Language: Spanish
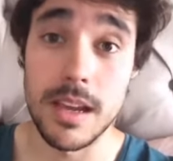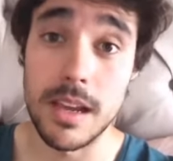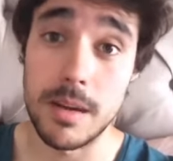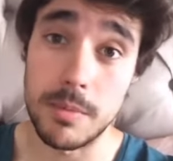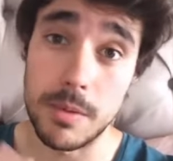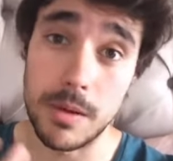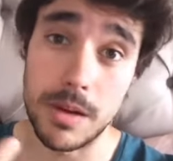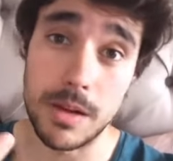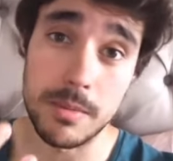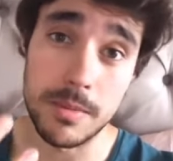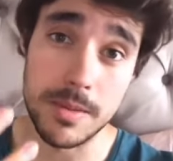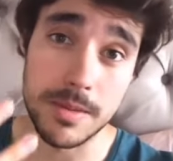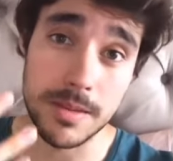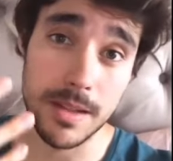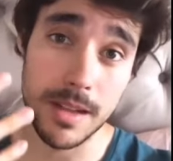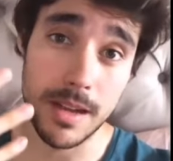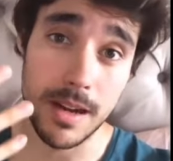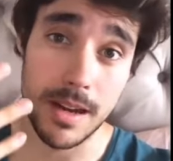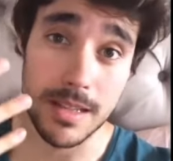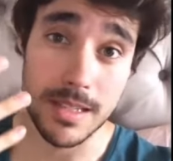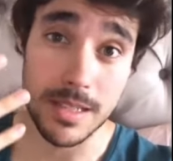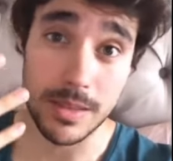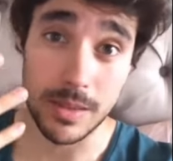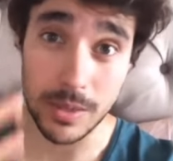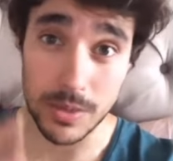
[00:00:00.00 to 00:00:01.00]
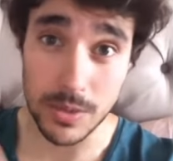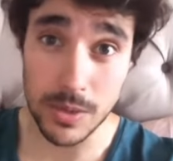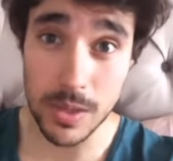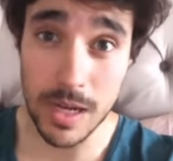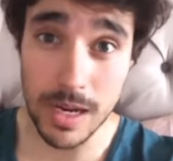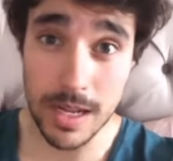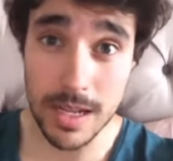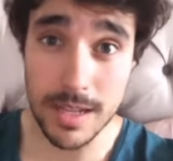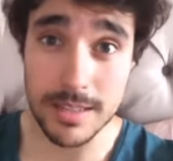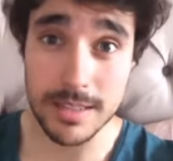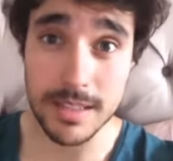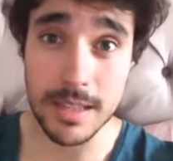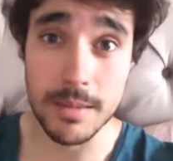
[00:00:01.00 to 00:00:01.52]
El problema es que en la situación en
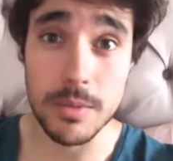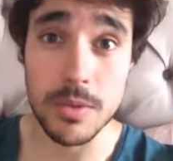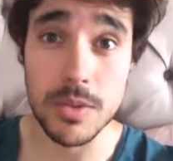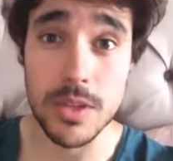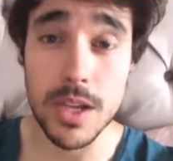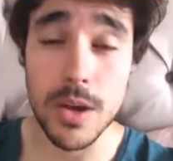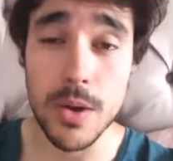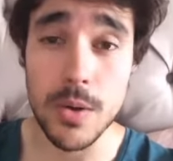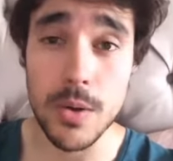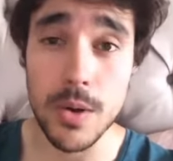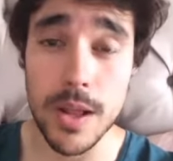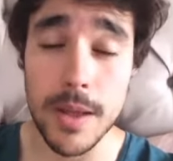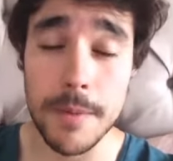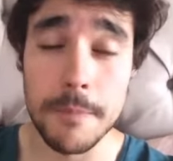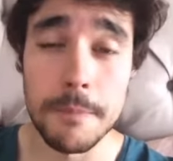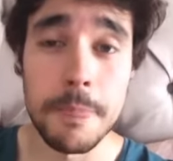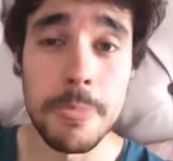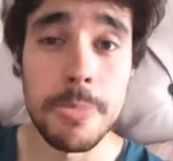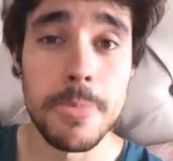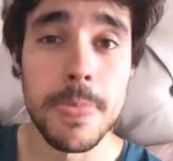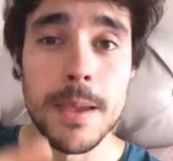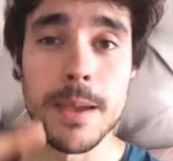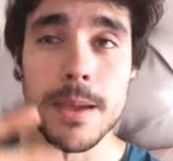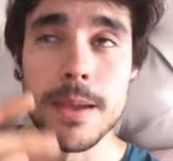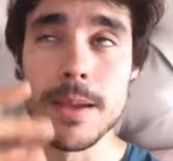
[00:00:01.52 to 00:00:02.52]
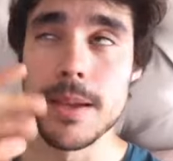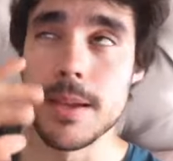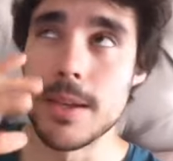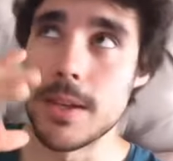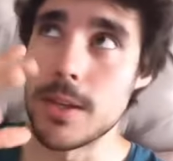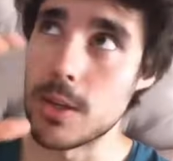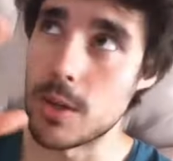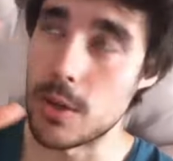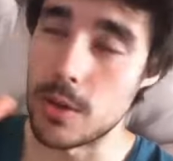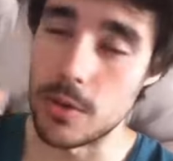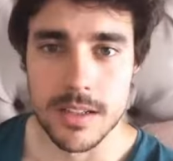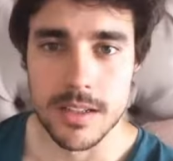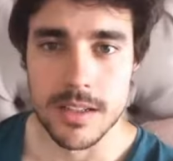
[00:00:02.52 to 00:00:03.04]
la que estamos ahora
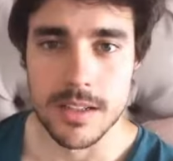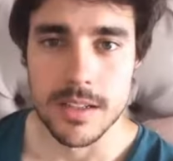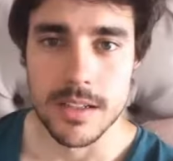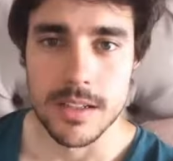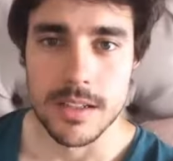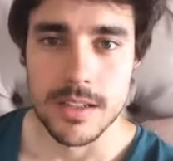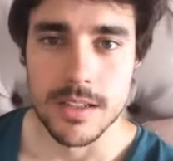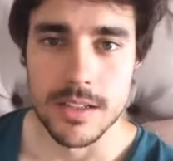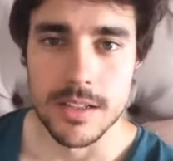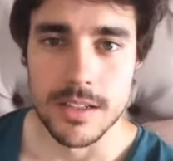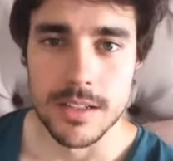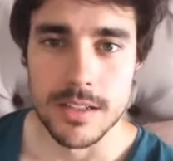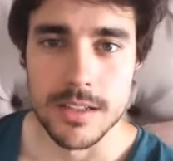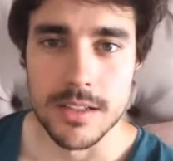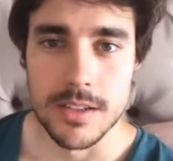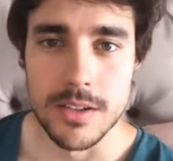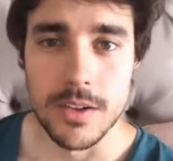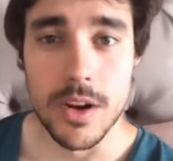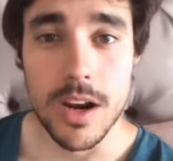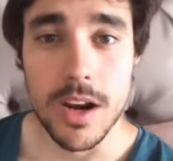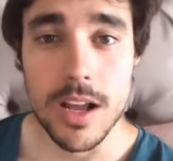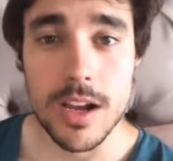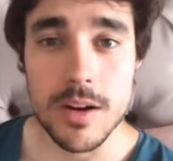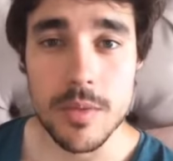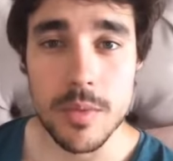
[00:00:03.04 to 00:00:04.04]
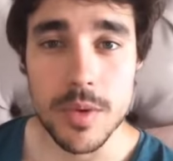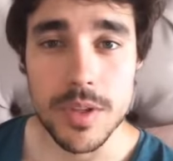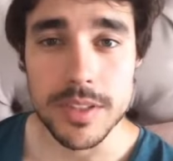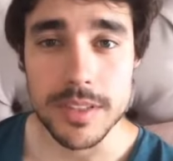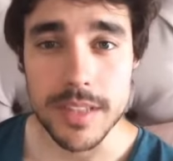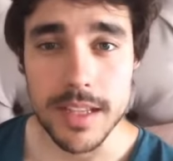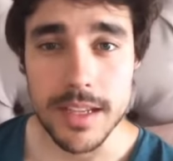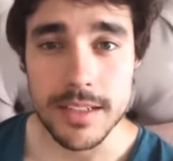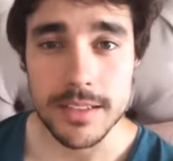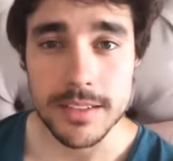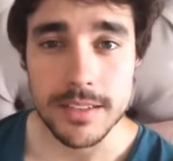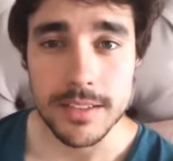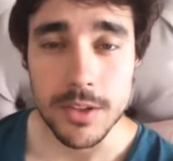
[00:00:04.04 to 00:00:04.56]
con... Hola, ¿cómo
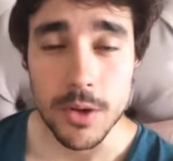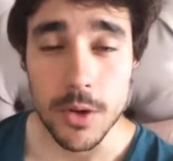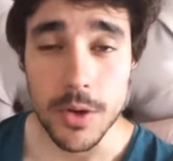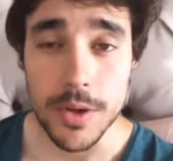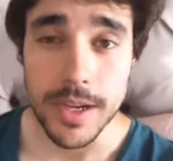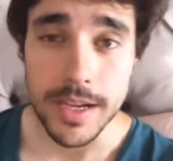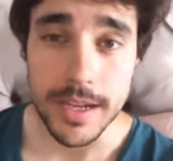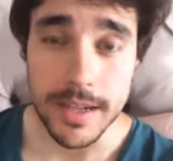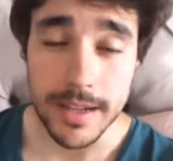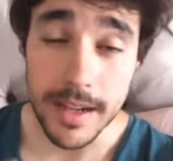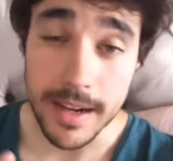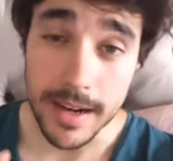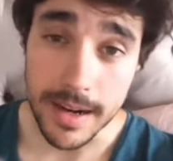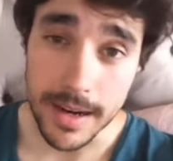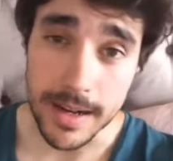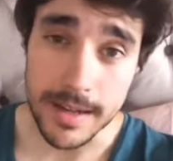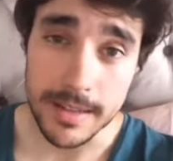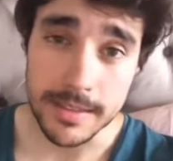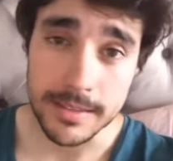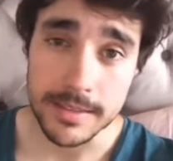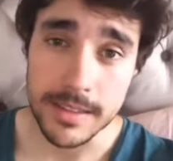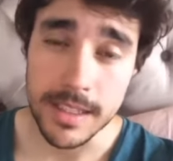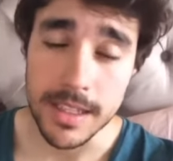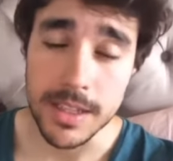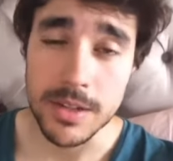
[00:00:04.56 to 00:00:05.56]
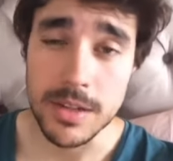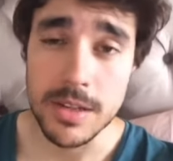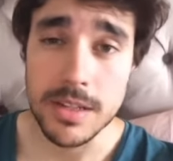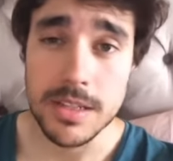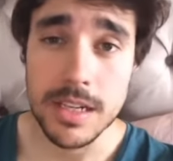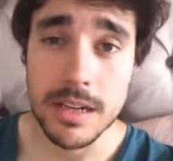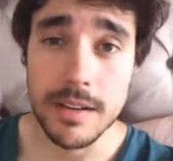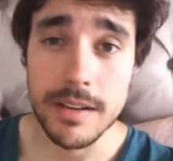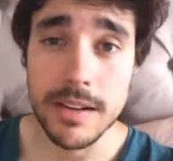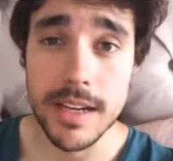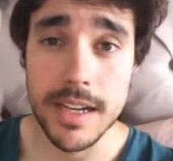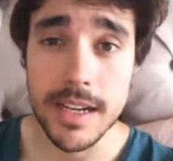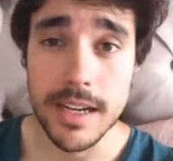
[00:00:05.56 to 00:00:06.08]
están? Oigan, ¿qué creen? Hay una
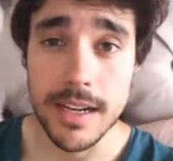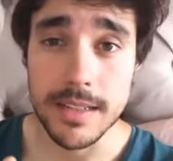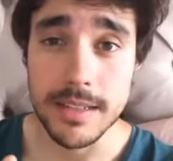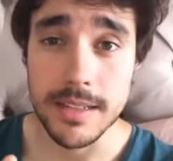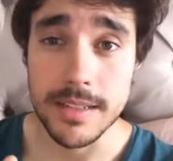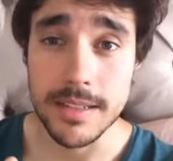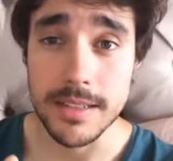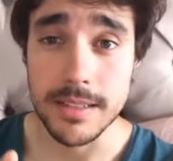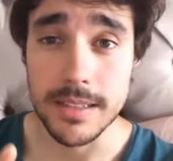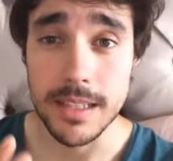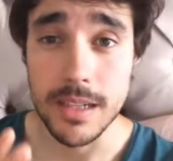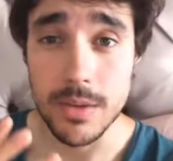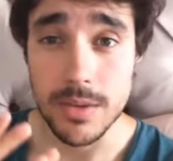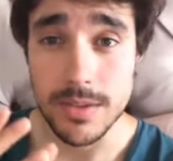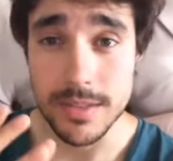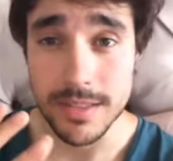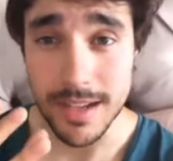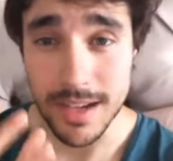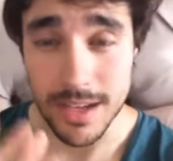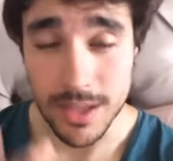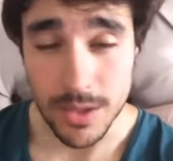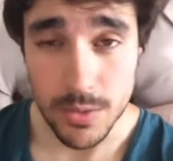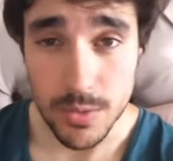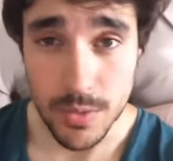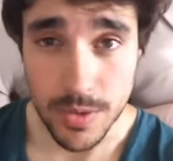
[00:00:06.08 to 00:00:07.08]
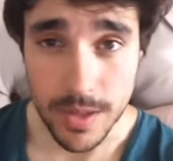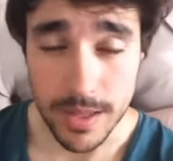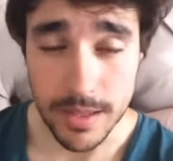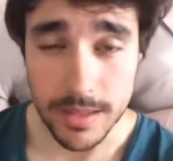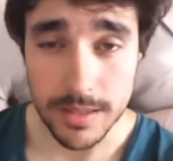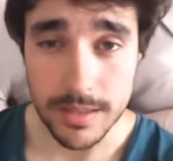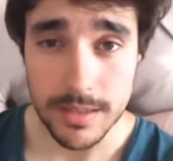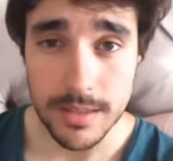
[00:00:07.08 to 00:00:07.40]
chava que necesita nuestra ayuda.